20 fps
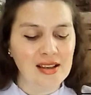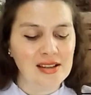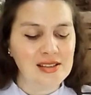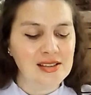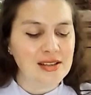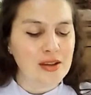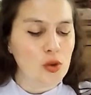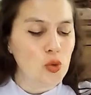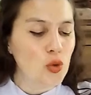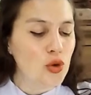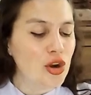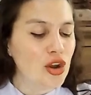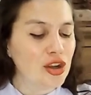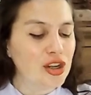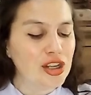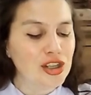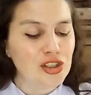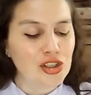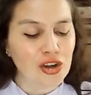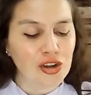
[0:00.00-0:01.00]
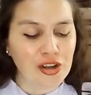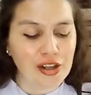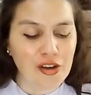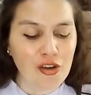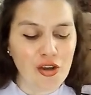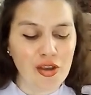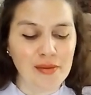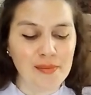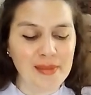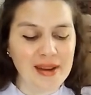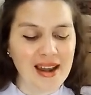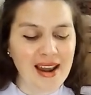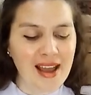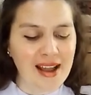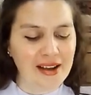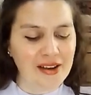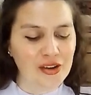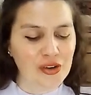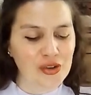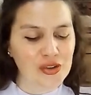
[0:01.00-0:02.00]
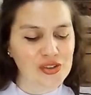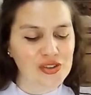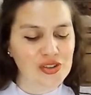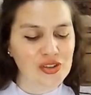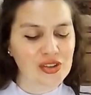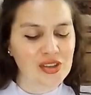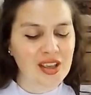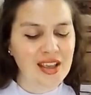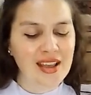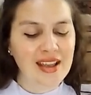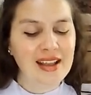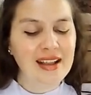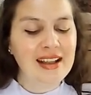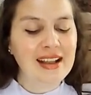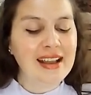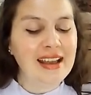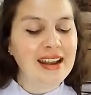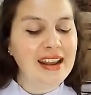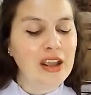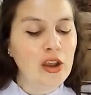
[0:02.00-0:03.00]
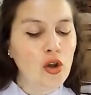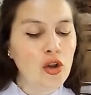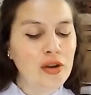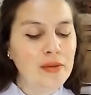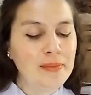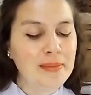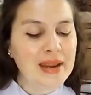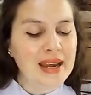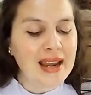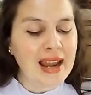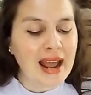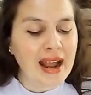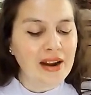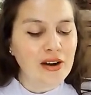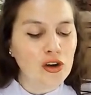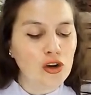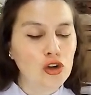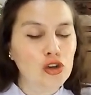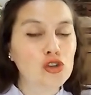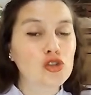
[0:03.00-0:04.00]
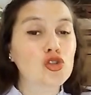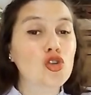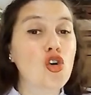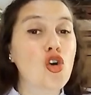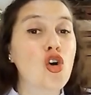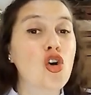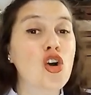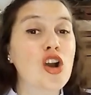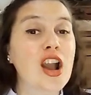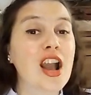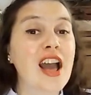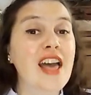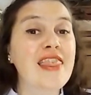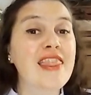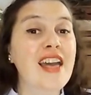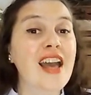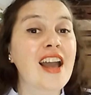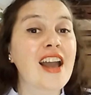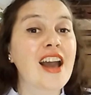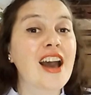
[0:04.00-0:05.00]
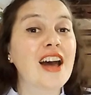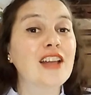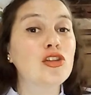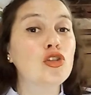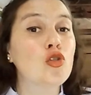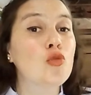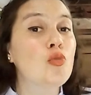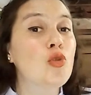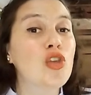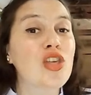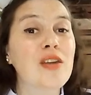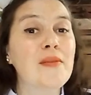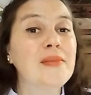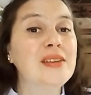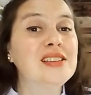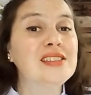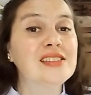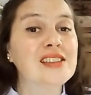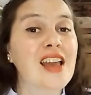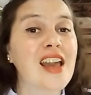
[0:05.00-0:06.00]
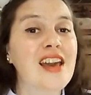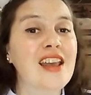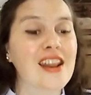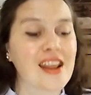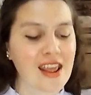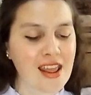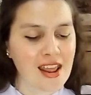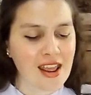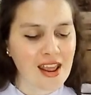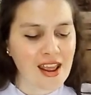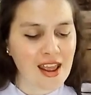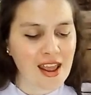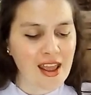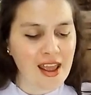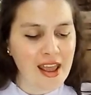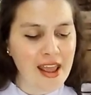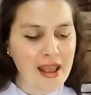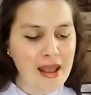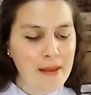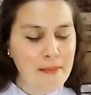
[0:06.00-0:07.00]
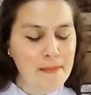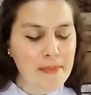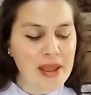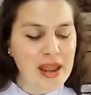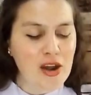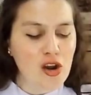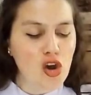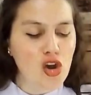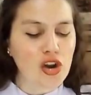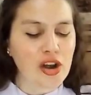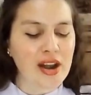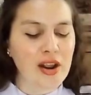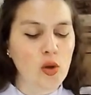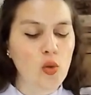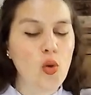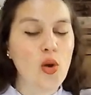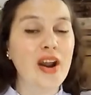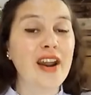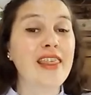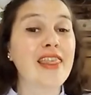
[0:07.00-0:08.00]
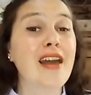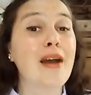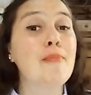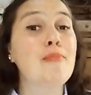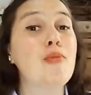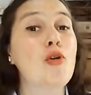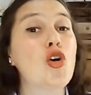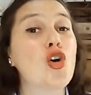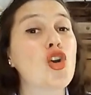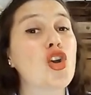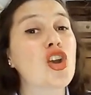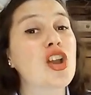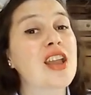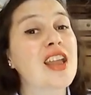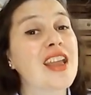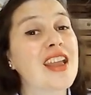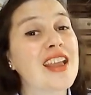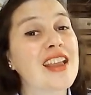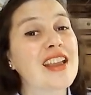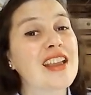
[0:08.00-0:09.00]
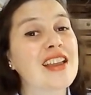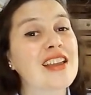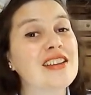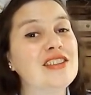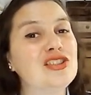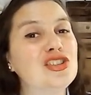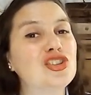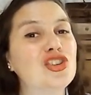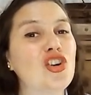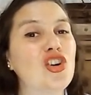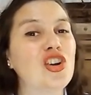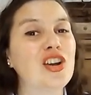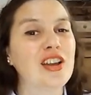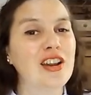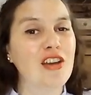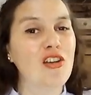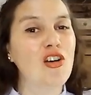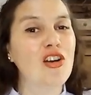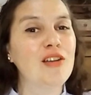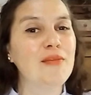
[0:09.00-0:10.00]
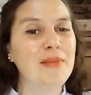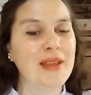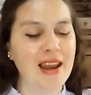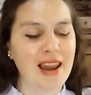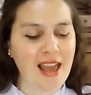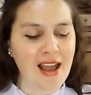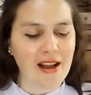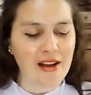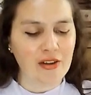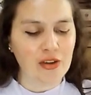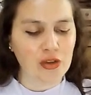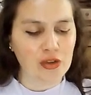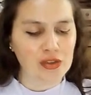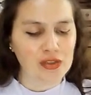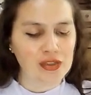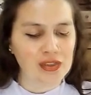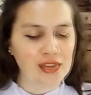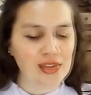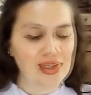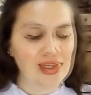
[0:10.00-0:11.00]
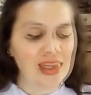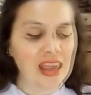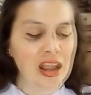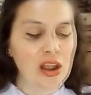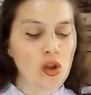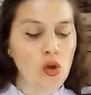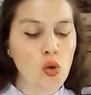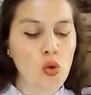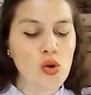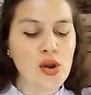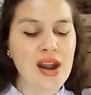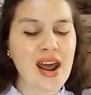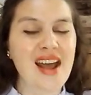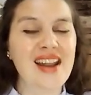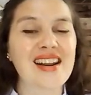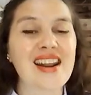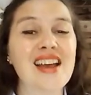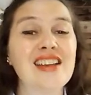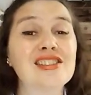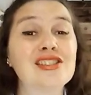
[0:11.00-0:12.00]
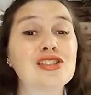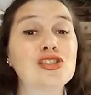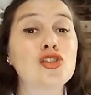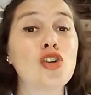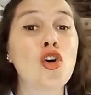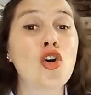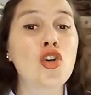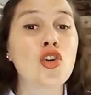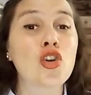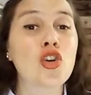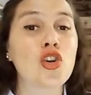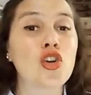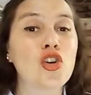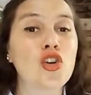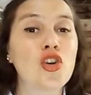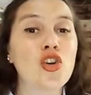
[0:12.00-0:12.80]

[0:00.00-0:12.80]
Seguro que yo creo en milagros. Creo en milagros con cada átomo de mi ser. Pero recuerda por qué yo creo en milagros. Tengo una razón.